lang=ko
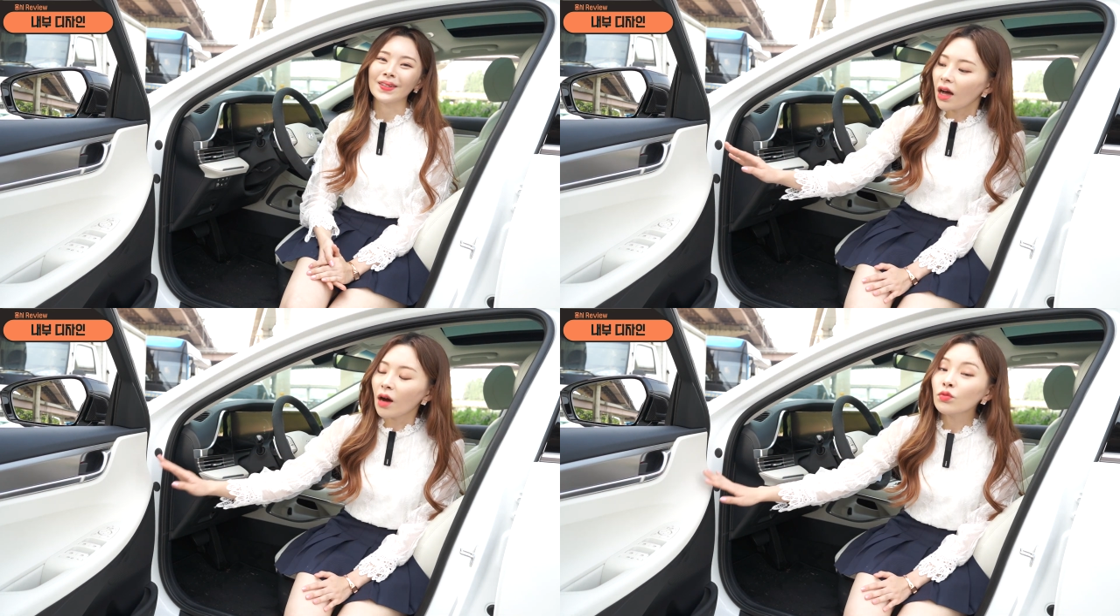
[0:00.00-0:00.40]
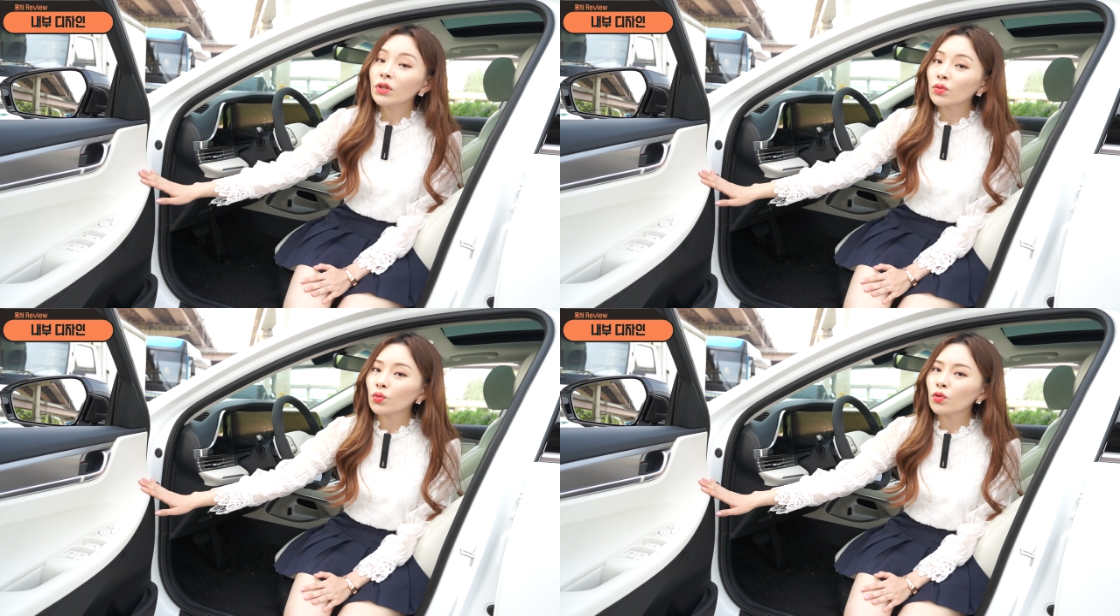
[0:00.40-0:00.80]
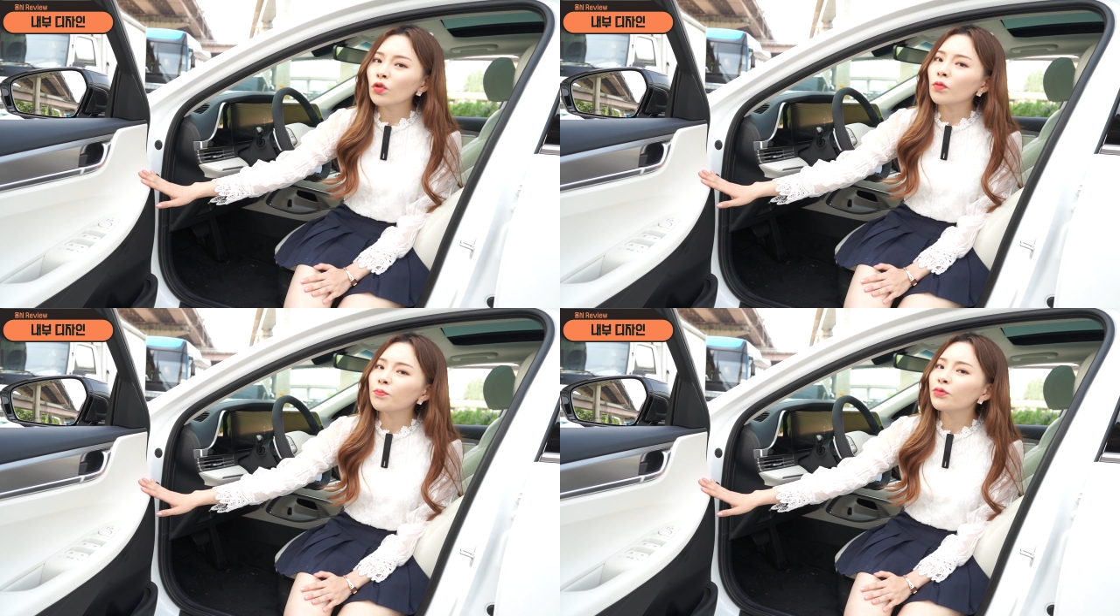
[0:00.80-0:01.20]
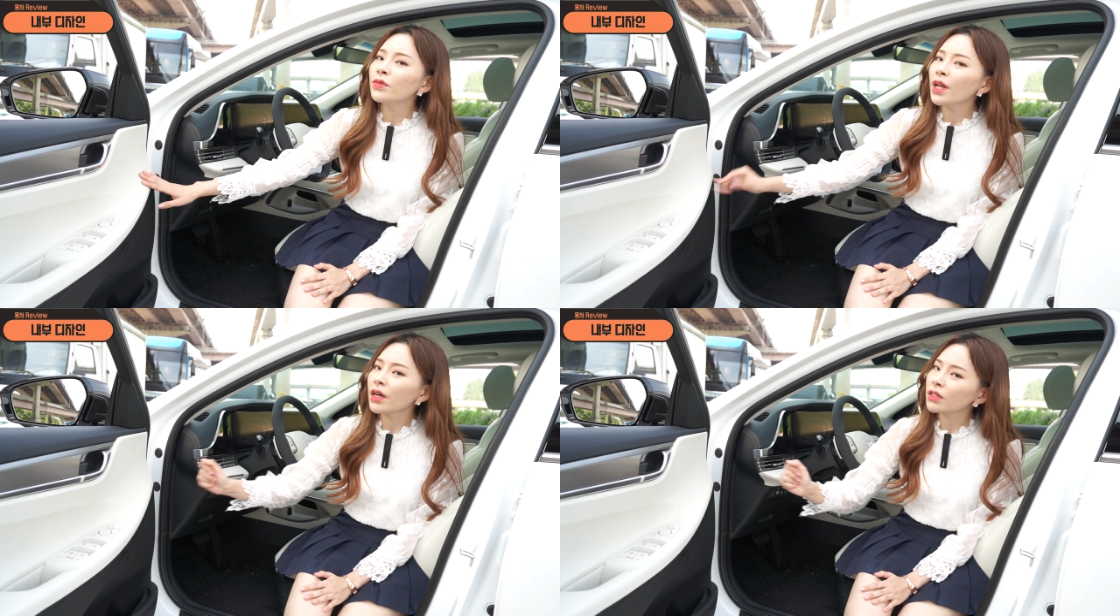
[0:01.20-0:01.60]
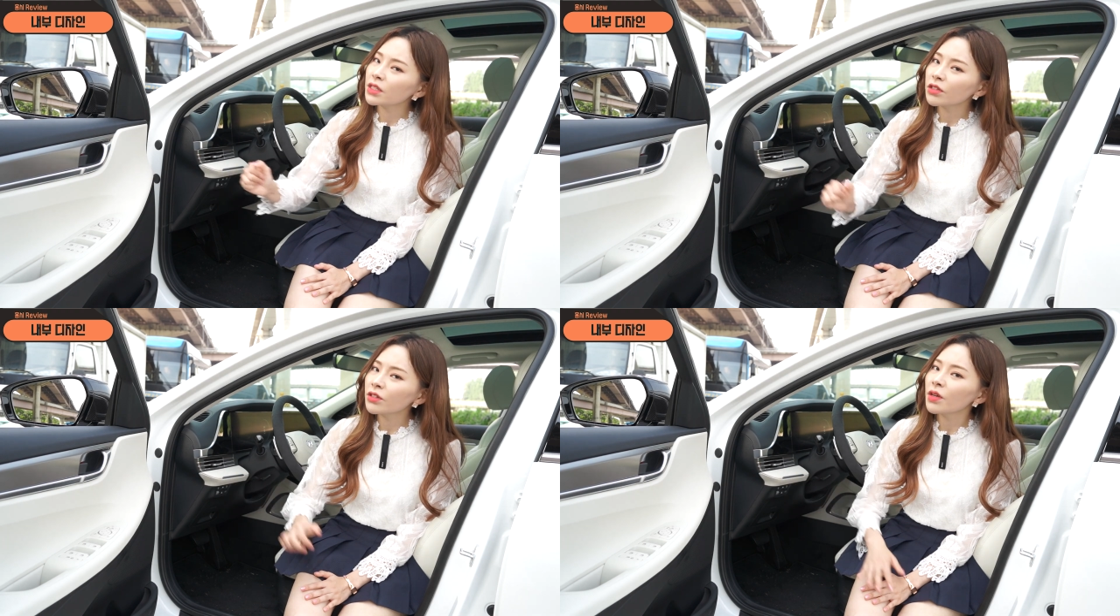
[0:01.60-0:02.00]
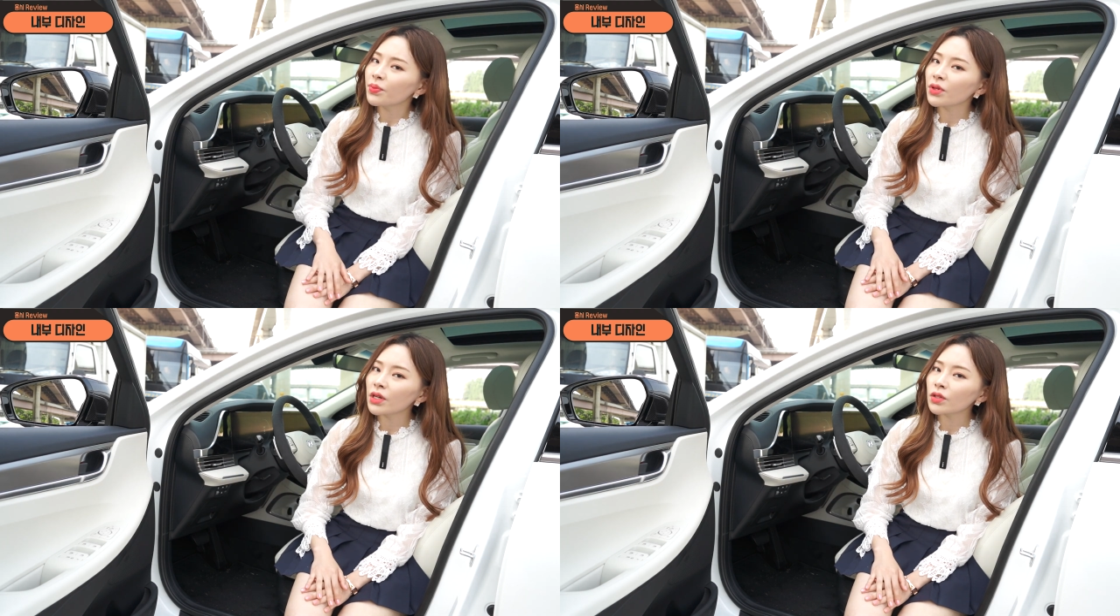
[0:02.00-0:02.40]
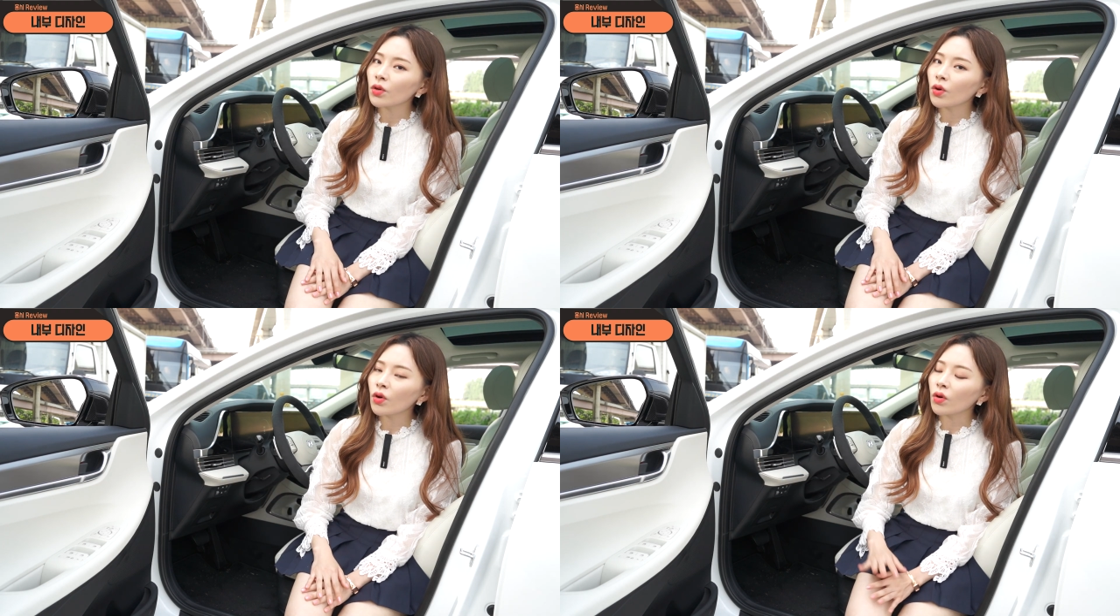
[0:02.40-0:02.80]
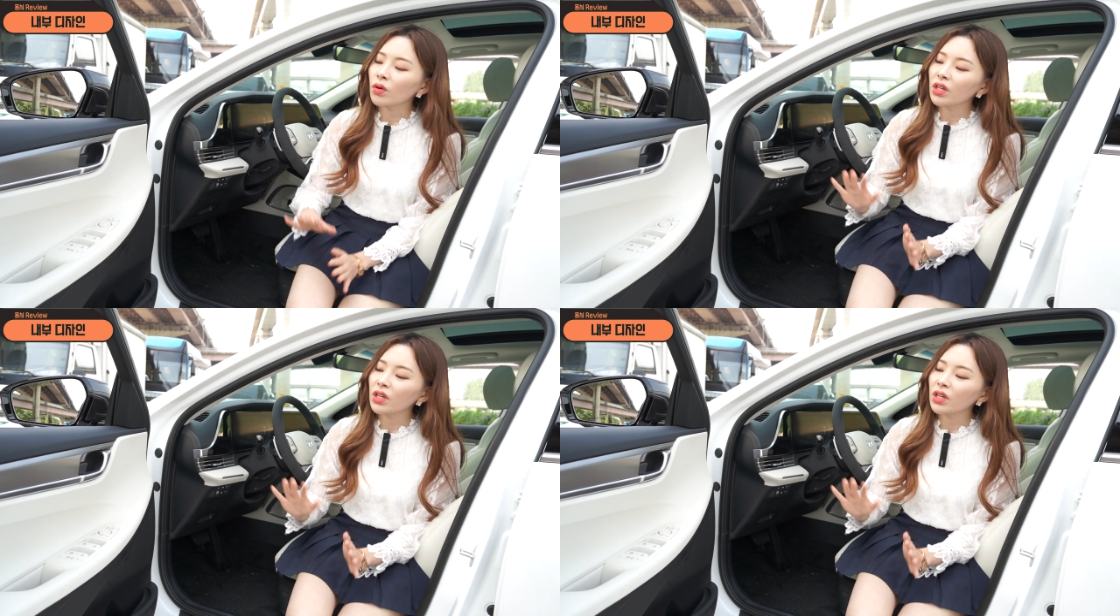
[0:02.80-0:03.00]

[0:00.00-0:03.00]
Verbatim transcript: 아무래도 블랙 시트에 비해서